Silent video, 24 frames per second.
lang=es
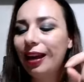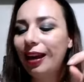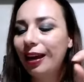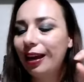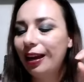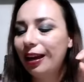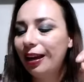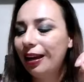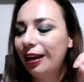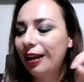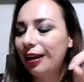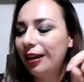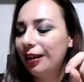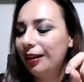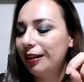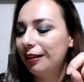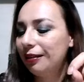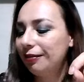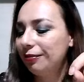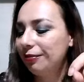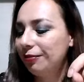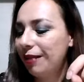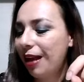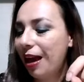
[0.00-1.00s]

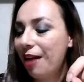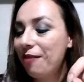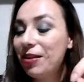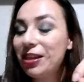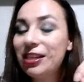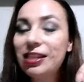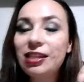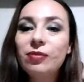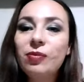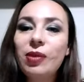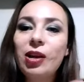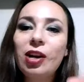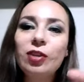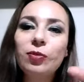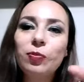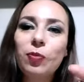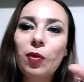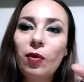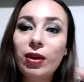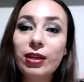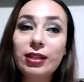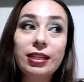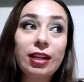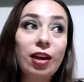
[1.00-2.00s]
eh, a veces me los
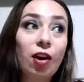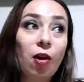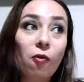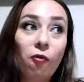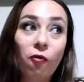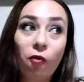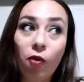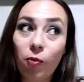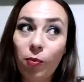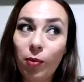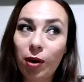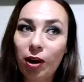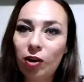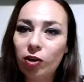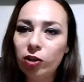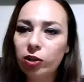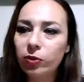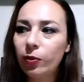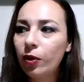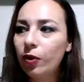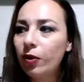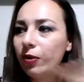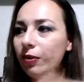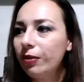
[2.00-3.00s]
pongo así conforme
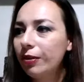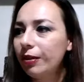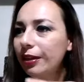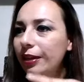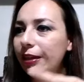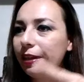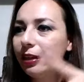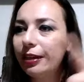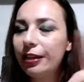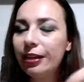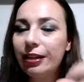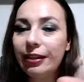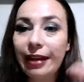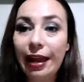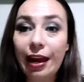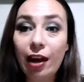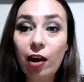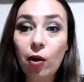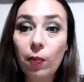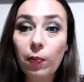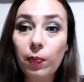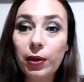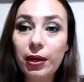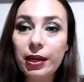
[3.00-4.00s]
los veo y
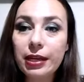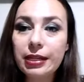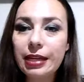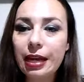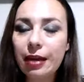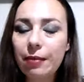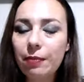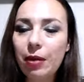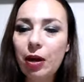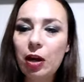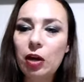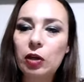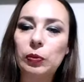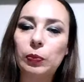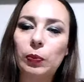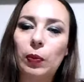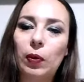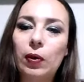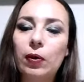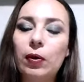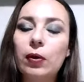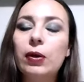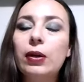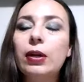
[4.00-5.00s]
tengo prisa y me los
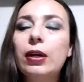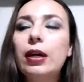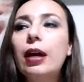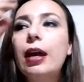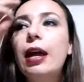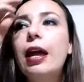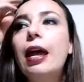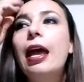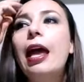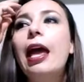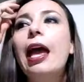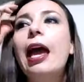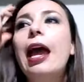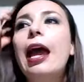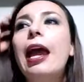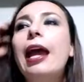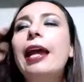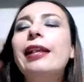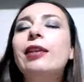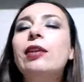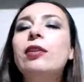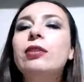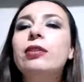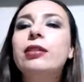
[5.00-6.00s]
pongo.
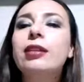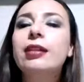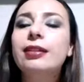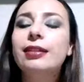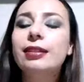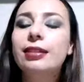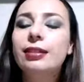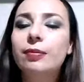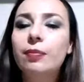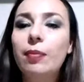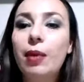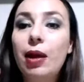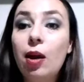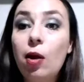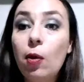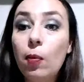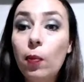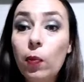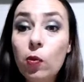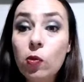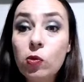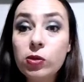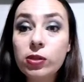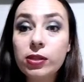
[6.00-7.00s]
Entonces me
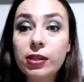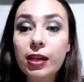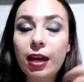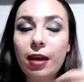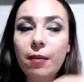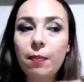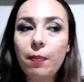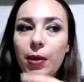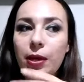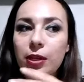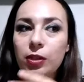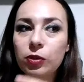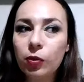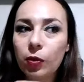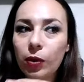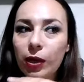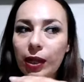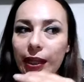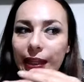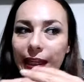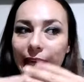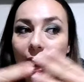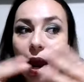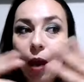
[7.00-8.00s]
lo puse, pasó
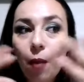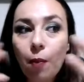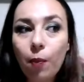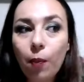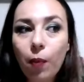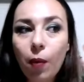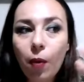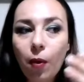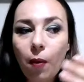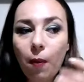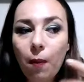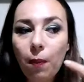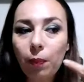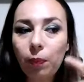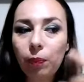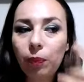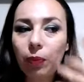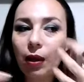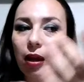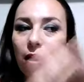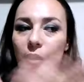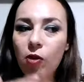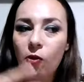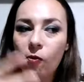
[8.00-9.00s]
el tiempo,
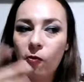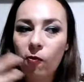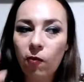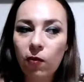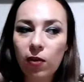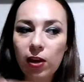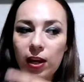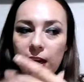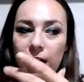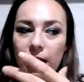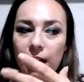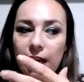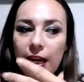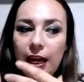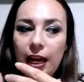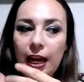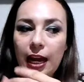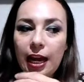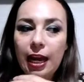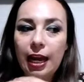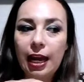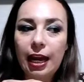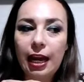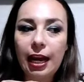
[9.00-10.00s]
lo
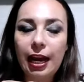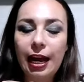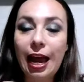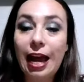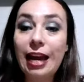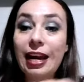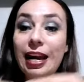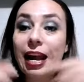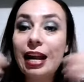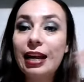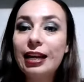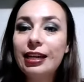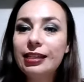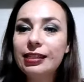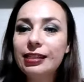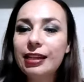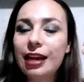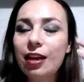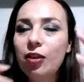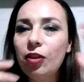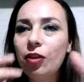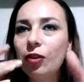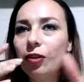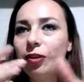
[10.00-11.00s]
fui eh,
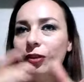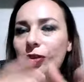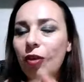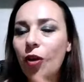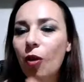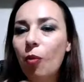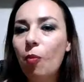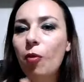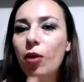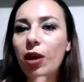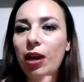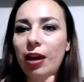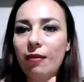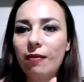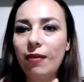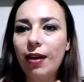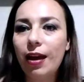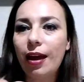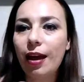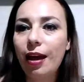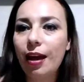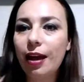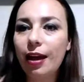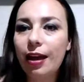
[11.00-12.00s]
analizando cómo
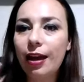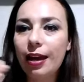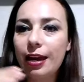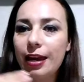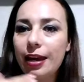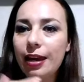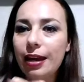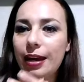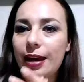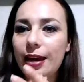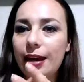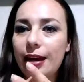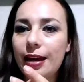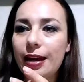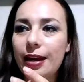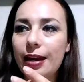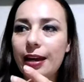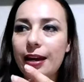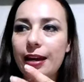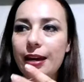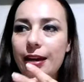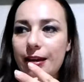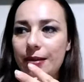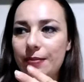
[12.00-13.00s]
iba
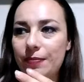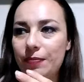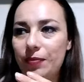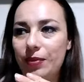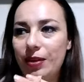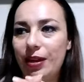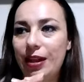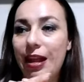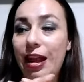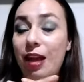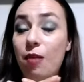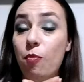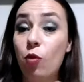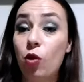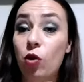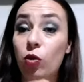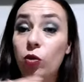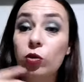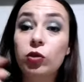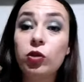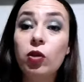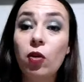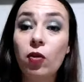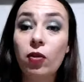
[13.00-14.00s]
eh, la
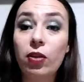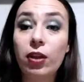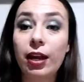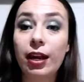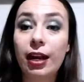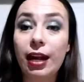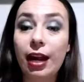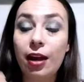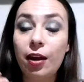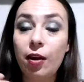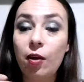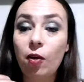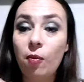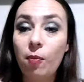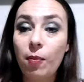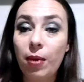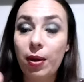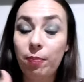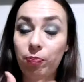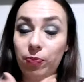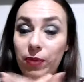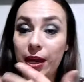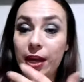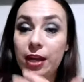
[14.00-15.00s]
evolución del
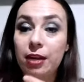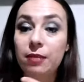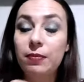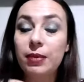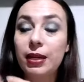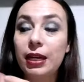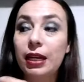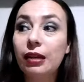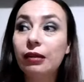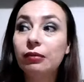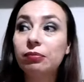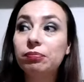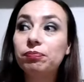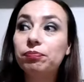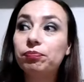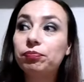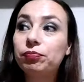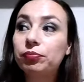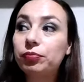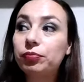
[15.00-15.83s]
aroma en mí